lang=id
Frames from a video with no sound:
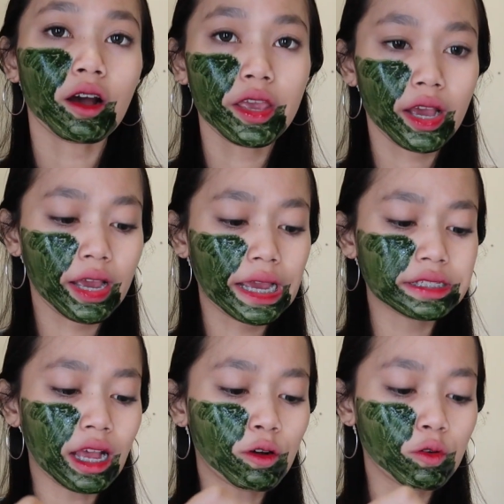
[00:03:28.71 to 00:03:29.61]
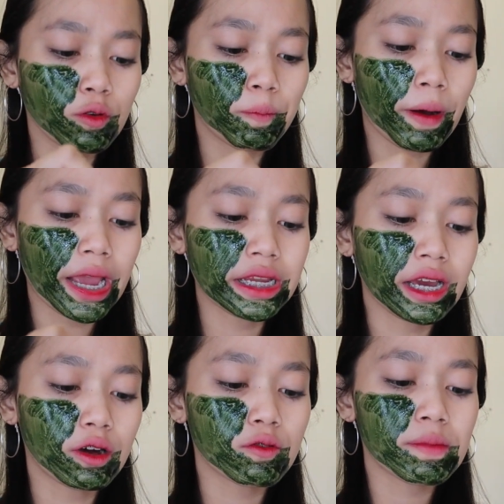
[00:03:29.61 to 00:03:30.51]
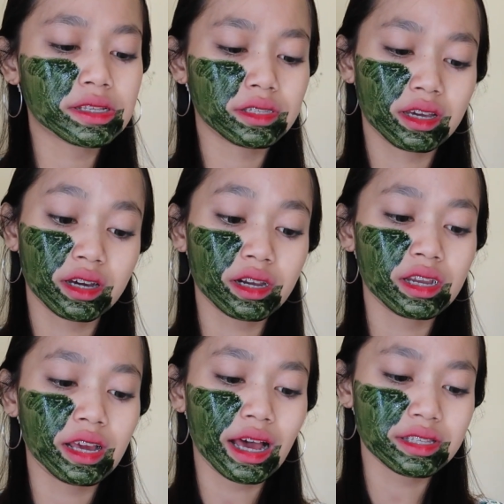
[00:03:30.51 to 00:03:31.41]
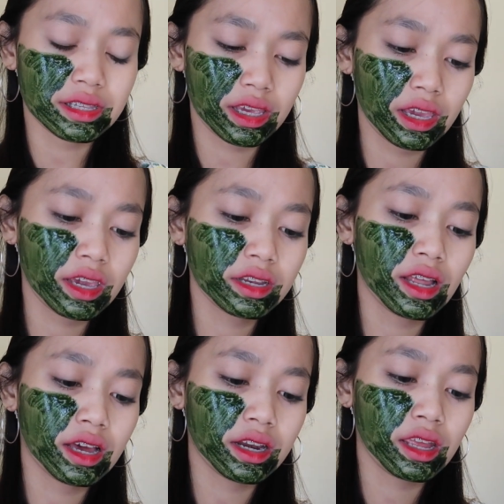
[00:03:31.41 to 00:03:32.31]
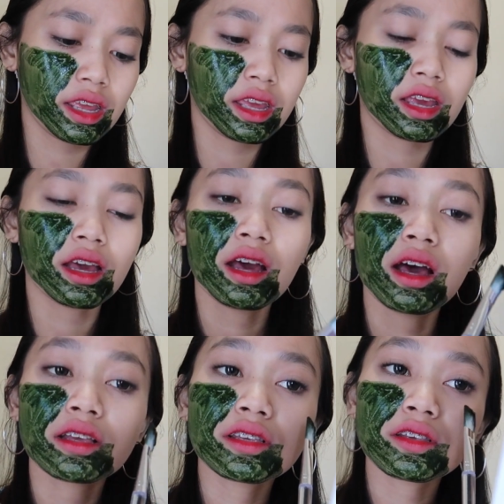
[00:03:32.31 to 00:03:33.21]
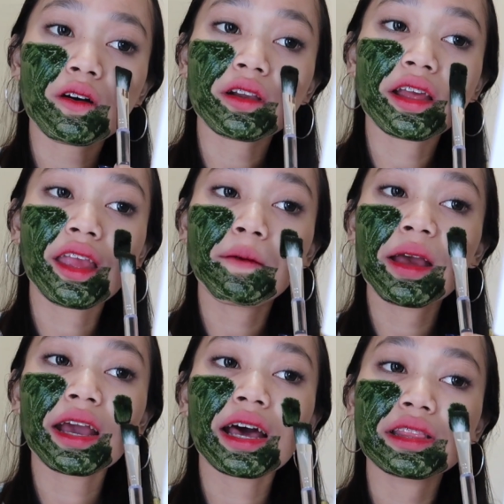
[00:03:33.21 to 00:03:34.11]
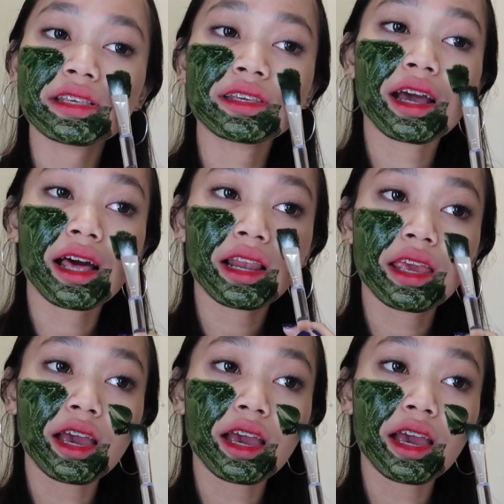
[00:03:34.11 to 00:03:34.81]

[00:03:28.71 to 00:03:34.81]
oh ya guys aku lupa ini aku masker dikasih dari seseorang yang baik hati sekali